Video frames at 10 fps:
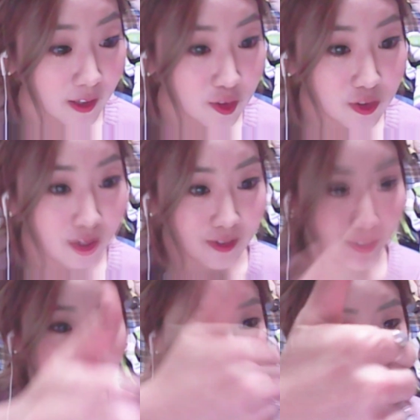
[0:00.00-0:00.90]
추천,
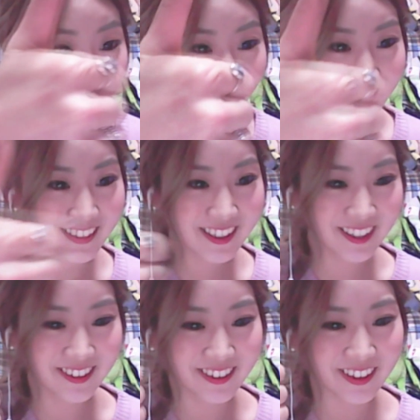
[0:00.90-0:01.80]
추천.
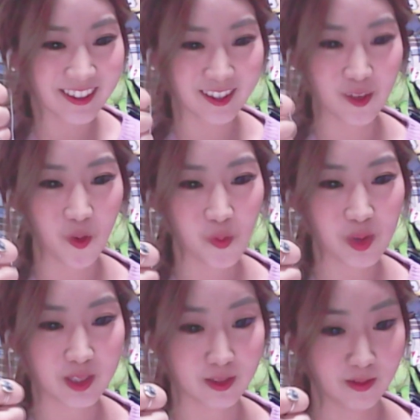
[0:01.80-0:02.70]
추천 눌러야 된다고
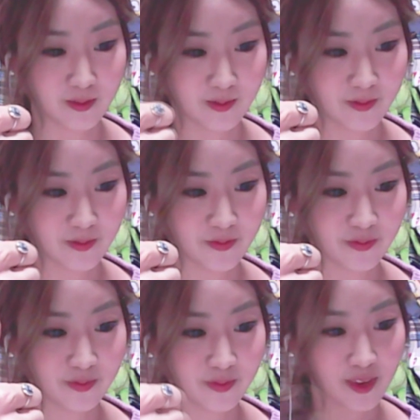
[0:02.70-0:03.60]
공부했어.
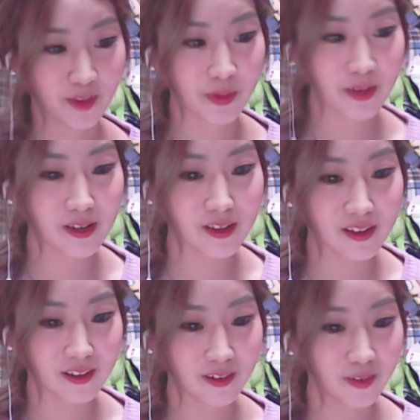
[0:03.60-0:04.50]

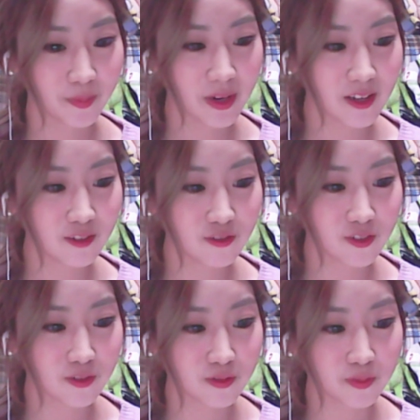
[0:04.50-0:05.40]
빨리! 빨리
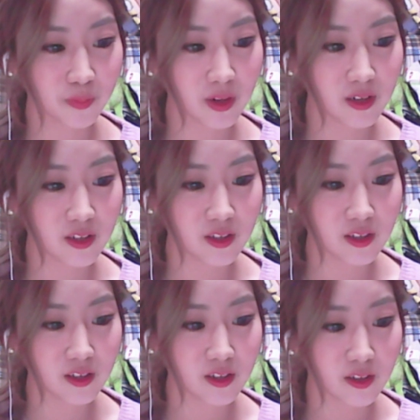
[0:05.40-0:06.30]
눌러줘,
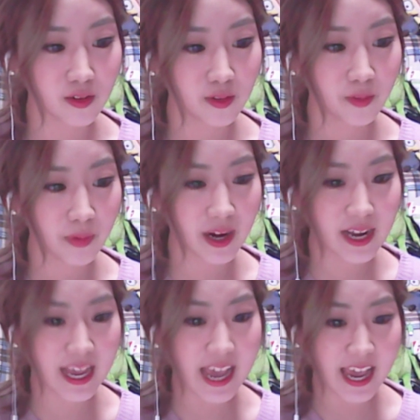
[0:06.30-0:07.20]
빨리! 빨리!
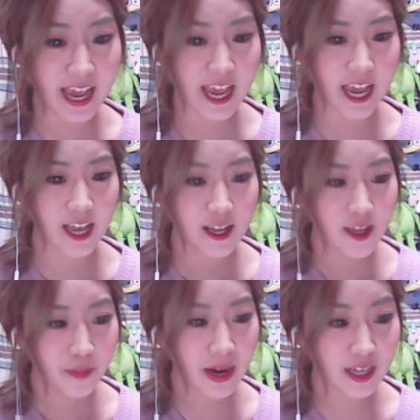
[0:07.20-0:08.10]

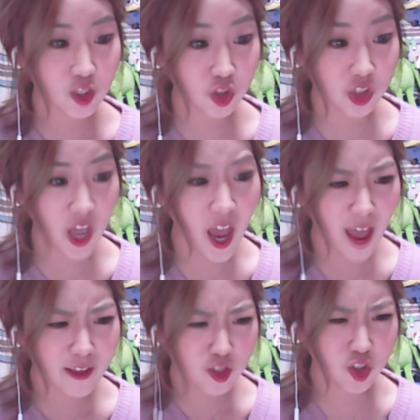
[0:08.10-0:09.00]
빨리 추천!
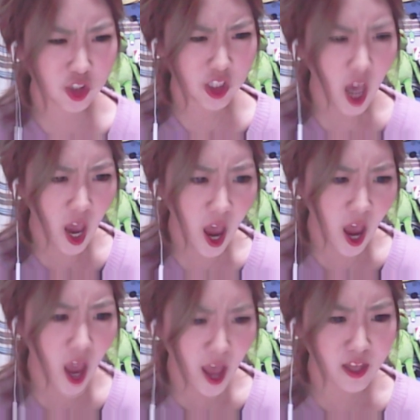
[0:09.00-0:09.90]

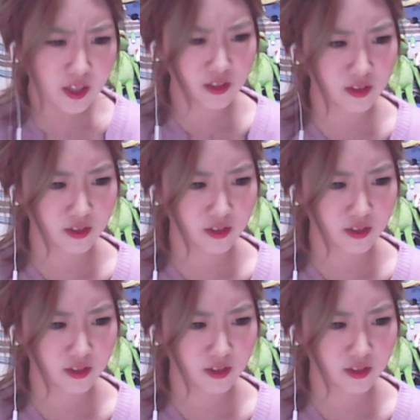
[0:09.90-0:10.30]
추천!